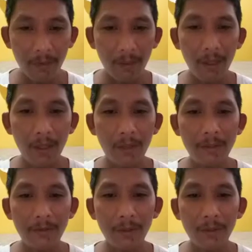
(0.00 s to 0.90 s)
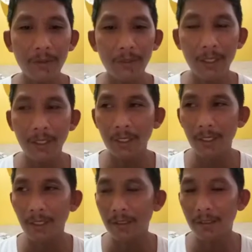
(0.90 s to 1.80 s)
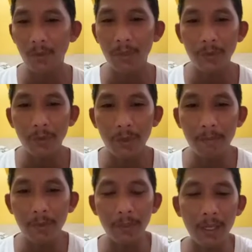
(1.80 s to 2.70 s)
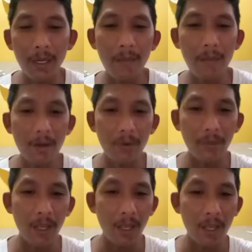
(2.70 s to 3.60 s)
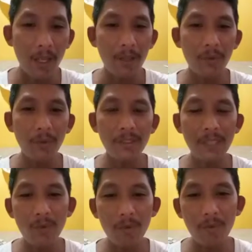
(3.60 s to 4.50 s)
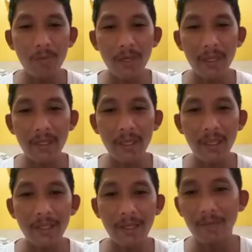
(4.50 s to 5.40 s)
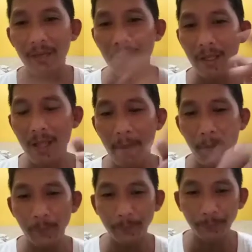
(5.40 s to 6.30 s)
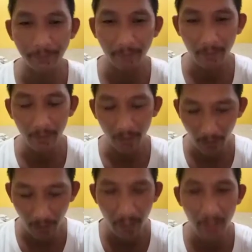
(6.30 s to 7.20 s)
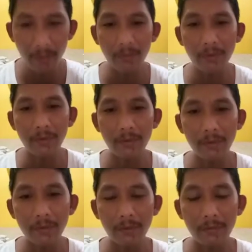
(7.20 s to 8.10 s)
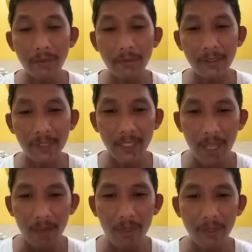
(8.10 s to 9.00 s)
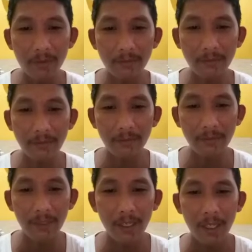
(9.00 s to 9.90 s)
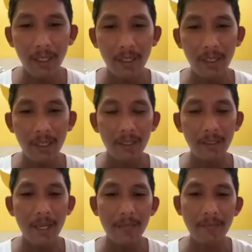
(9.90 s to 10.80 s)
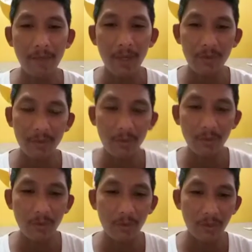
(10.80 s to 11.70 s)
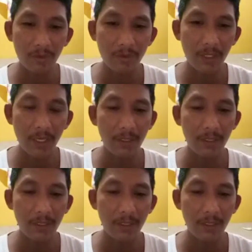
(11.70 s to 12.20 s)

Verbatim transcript: Uh, sa konting kwentuhan po, nalaman ko na yung asawa po pala niya ay taga Barangka. Kaya po, masaya ako at mm, kahit papano matutulungan ko sila.